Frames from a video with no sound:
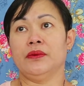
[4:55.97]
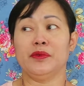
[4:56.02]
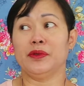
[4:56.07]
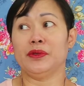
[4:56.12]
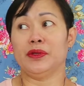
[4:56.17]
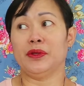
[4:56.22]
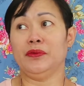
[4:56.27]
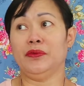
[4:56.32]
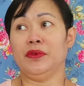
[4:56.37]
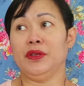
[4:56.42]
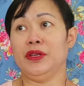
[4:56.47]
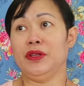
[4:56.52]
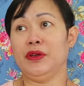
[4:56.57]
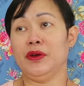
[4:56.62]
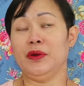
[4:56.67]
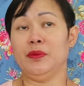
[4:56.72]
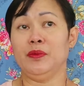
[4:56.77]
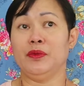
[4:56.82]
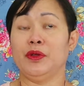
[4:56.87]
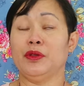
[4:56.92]
nonton
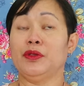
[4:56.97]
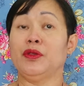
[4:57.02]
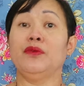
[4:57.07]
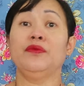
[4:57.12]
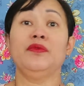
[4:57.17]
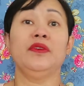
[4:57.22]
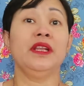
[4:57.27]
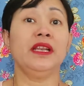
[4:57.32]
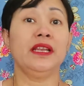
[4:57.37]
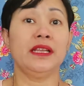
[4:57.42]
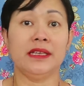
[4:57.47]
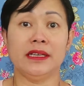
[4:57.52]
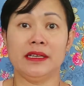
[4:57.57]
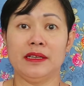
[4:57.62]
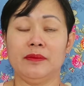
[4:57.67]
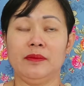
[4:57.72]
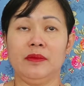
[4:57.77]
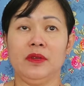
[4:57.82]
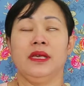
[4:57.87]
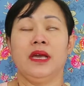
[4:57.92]
video nonton
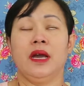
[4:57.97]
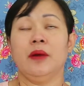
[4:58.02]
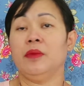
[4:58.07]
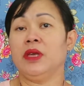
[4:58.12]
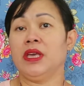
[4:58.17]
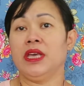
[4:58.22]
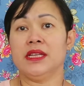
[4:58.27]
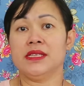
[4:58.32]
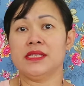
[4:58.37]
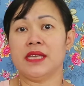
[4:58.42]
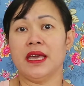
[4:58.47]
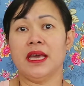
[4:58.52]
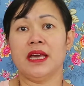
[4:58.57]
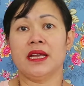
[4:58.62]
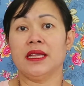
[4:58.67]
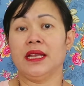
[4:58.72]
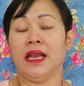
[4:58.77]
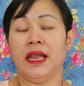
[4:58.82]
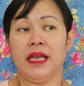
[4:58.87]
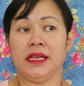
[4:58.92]
film yang bikin
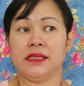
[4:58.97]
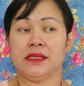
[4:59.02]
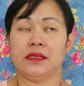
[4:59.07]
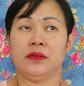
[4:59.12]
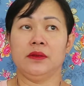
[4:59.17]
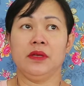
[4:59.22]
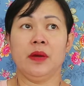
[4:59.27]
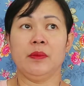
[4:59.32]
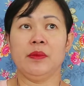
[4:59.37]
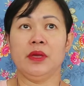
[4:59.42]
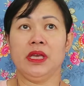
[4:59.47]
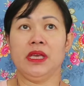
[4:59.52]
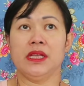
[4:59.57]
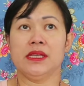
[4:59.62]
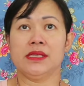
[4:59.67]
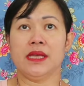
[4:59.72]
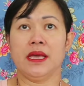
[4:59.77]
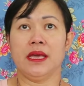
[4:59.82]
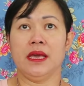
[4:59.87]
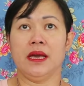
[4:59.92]
saya relax yang
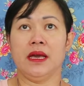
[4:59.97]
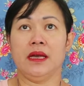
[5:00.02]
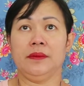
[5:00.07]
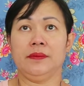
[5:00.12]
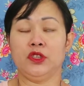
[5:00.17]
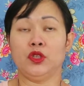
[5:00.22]
bikin saya